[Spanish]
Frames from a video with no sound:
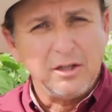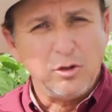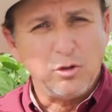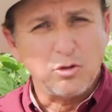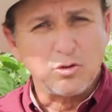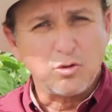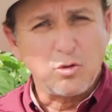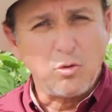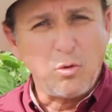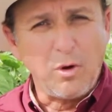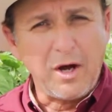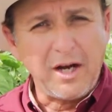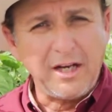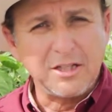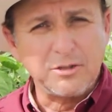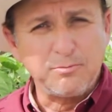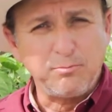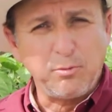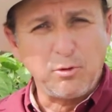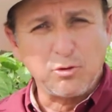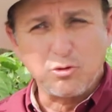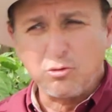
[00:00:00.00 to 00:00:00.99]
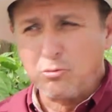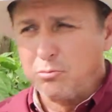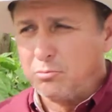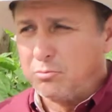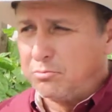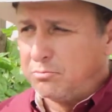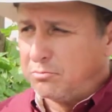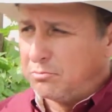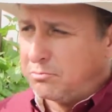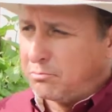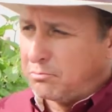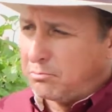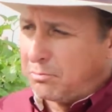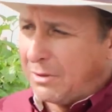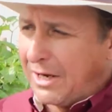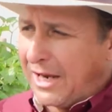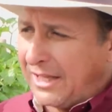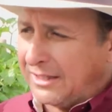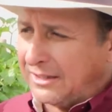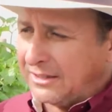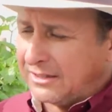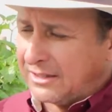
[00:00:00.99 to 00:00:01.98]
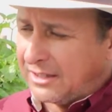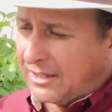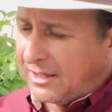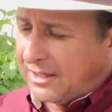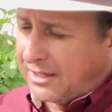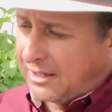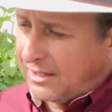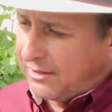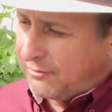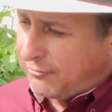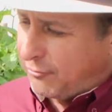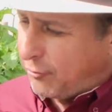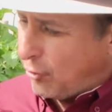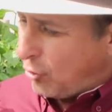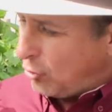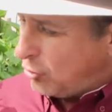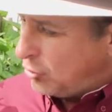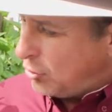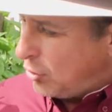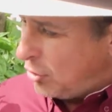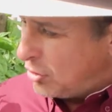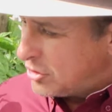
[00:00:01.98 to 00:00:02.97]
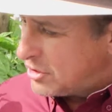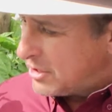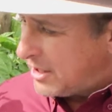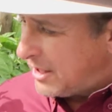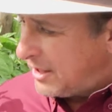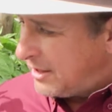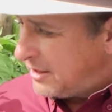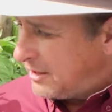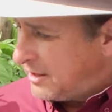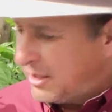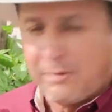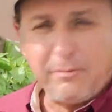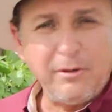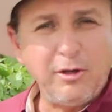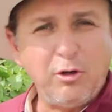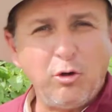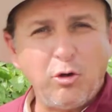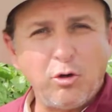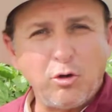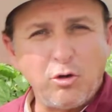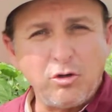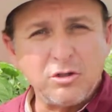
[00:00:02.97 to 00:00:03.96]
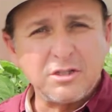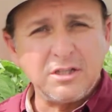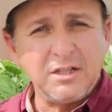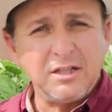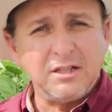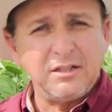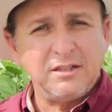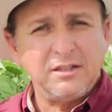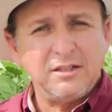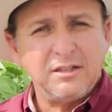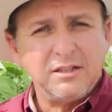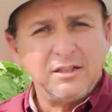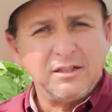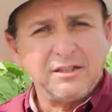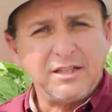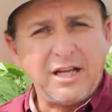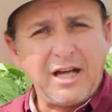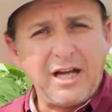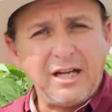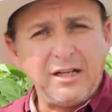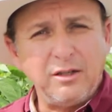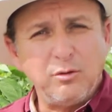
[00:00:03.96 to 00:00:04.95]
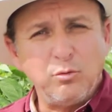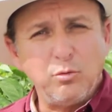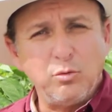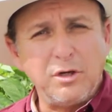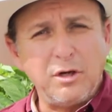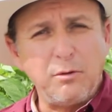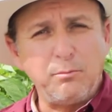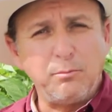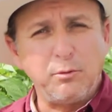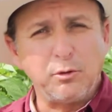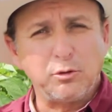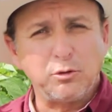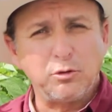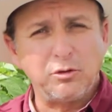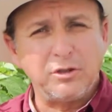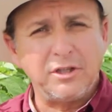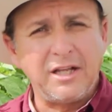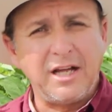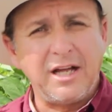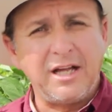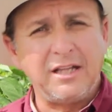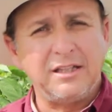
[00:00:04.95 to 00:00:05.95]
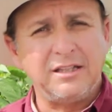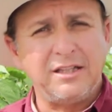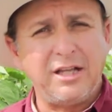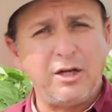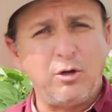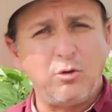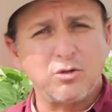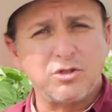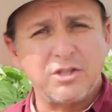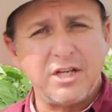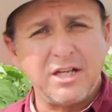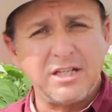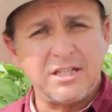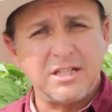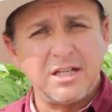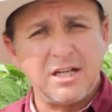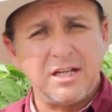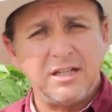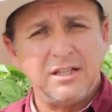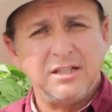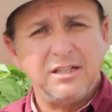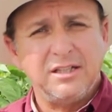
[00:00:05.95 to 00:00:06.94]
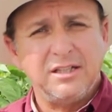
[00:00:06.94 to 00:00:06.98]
los cuales por su planta frondosa y vigorosa dan una oportunidad de cosecha